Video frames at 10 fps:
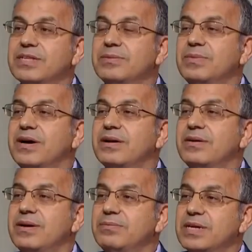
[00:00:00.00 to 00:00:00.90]

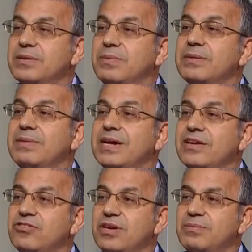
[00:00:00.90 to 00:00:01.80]
باعتبار آه، باعتبار
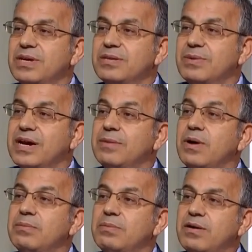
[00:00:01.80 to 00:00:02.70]
منهج
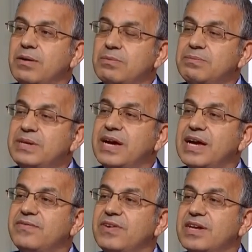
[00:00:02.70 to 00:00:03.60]
باعتبارها
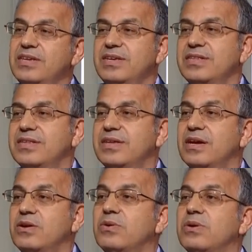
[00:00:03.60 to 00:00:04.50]
مبنية على فرضية
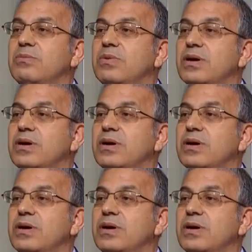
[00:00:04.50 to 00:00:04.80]
أنه